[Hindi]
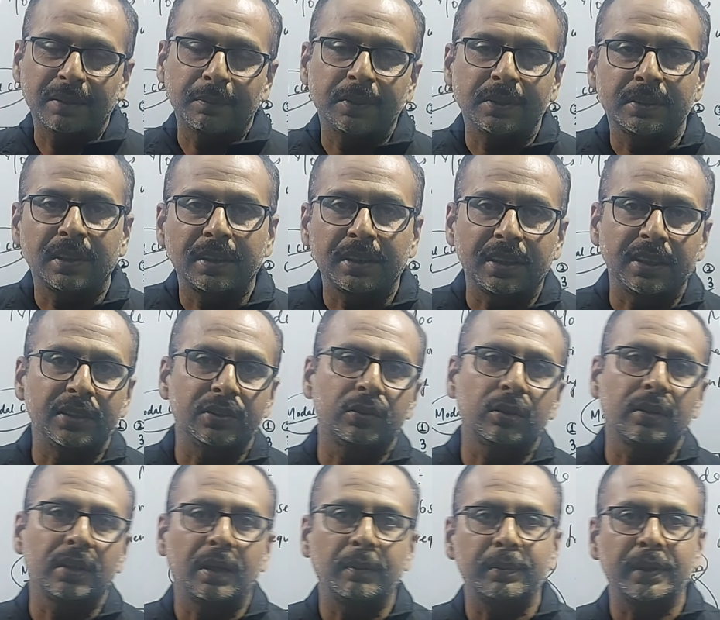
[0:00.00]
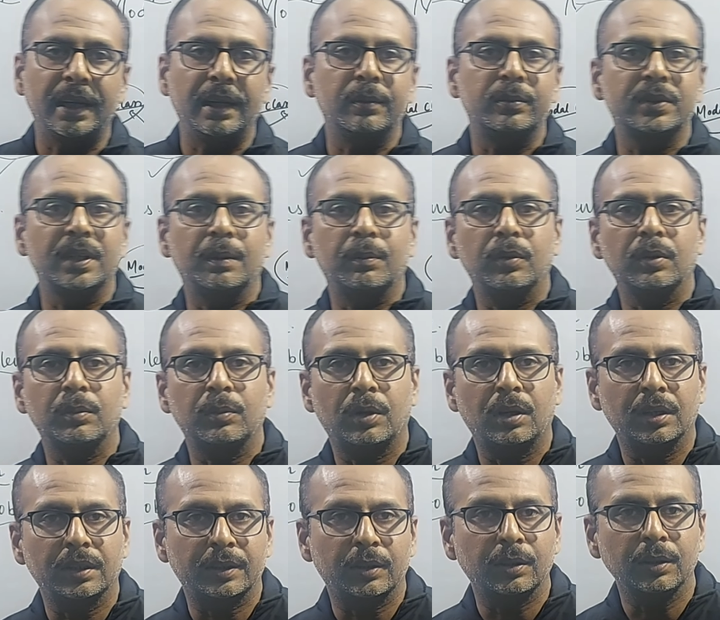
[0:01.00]
से समझता है कि हिस्टोग्राम के हेल्प से हम लोग
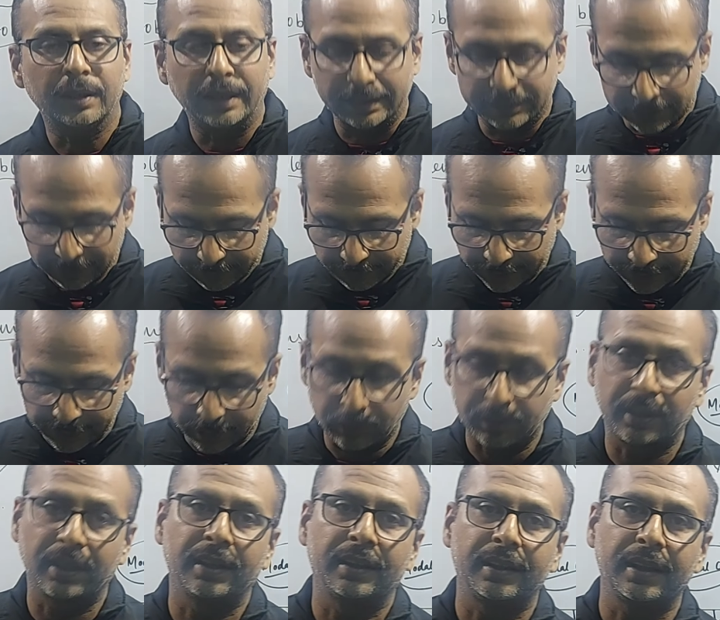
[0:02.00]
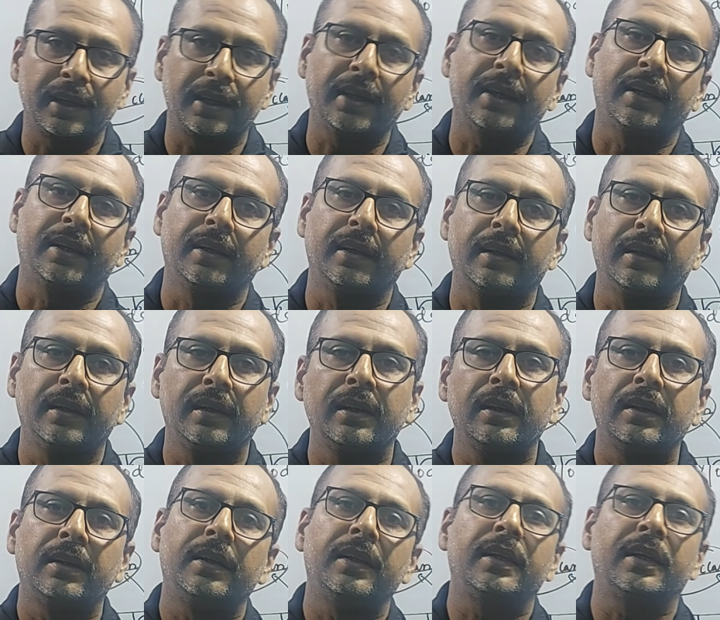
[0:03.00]
मॉड को कैसे फाइंड आउट करते हैं
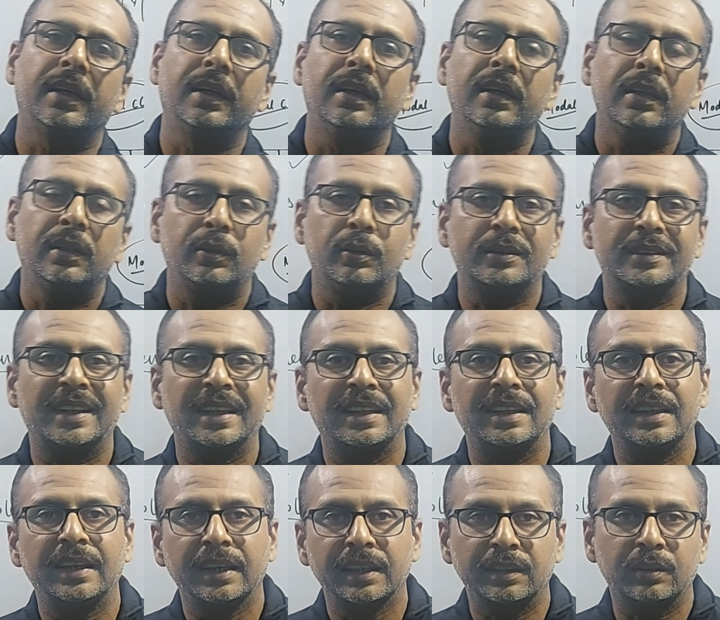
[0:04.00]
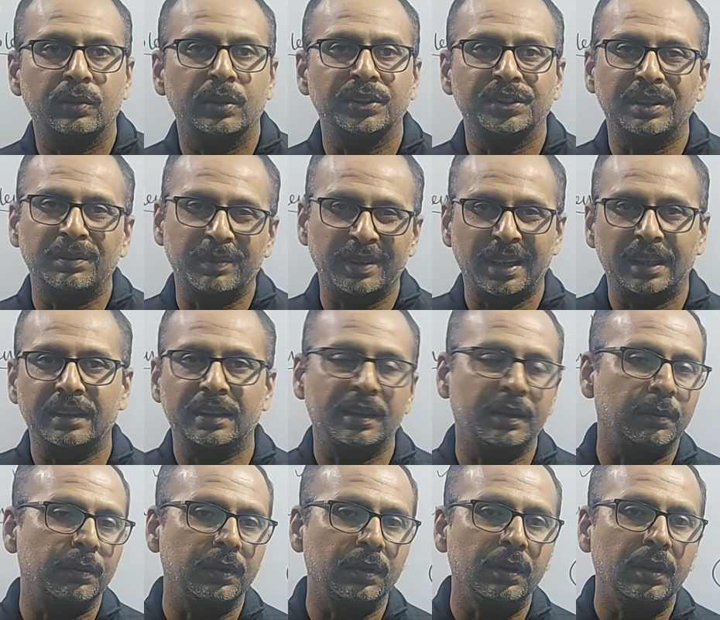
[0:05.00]
ठीक है तो उसके लिए एक क्वेश्चन बनाते हैं
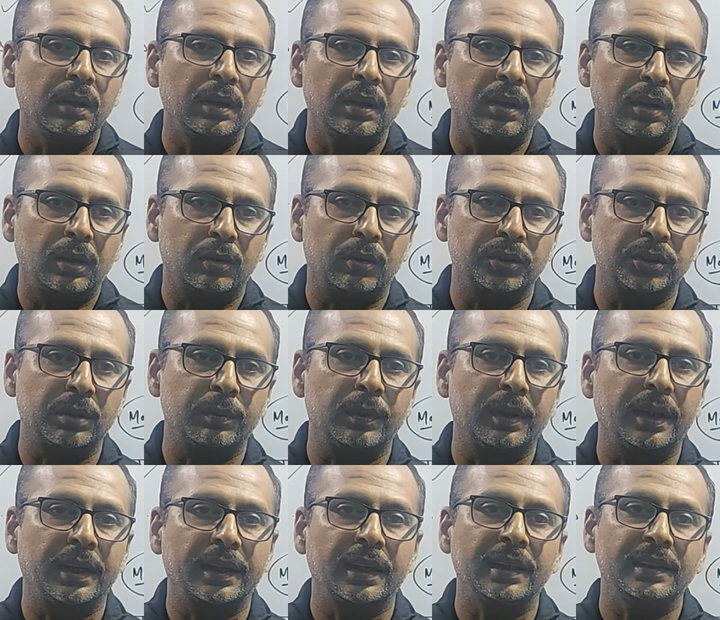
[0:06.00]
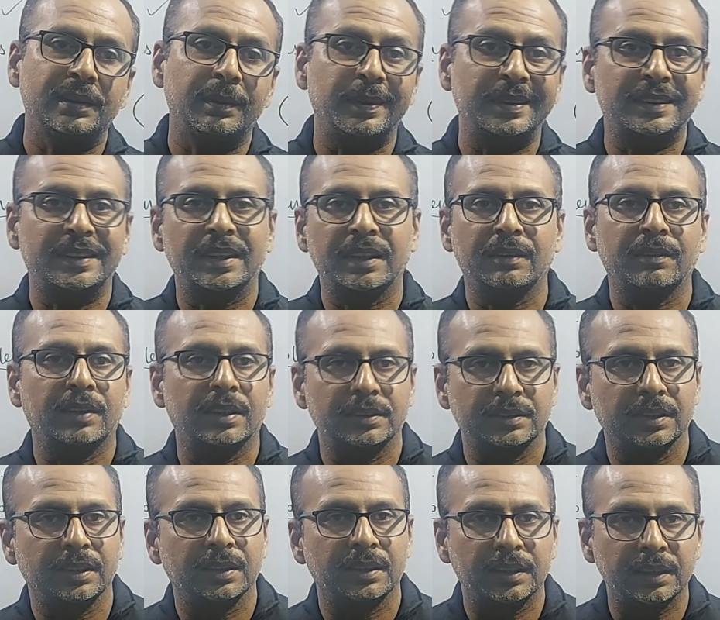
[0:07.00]
हम लोग और क्वेश्चन बना के समझते हैं वहाँ
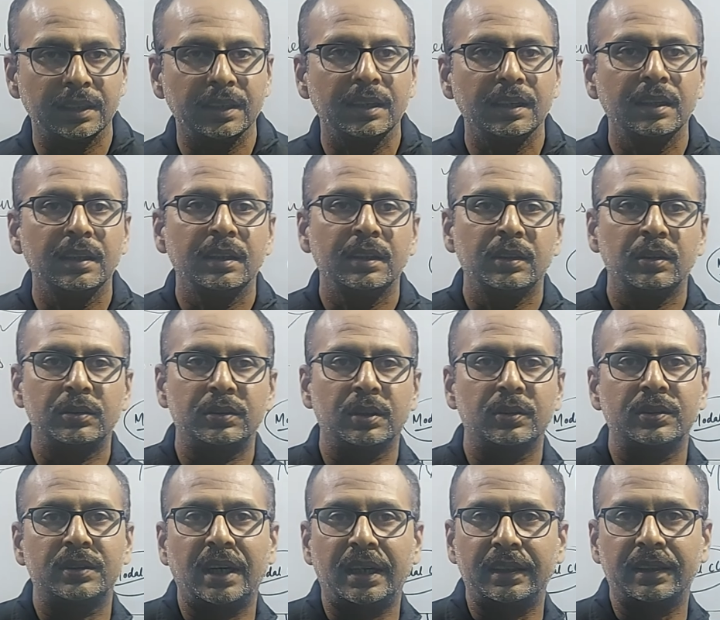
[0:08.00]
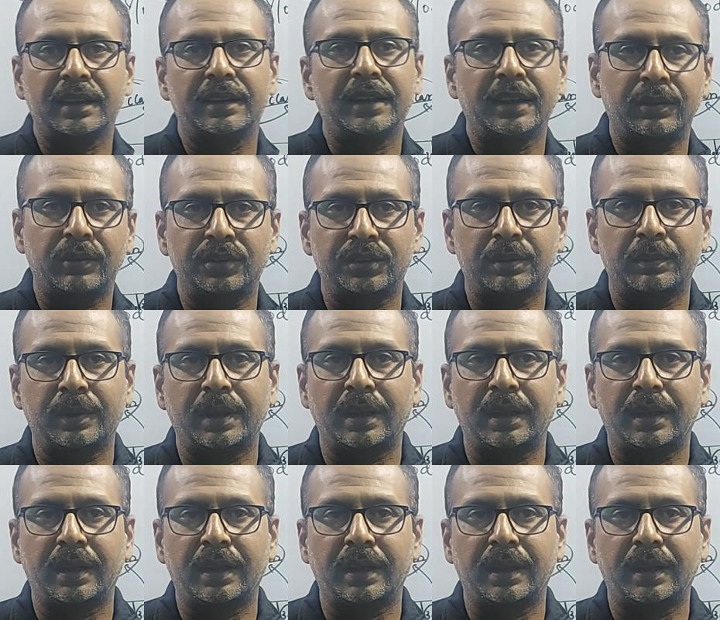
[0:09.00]
से ठीक है चलो स्टार्ट करते हैं क्वेश्चन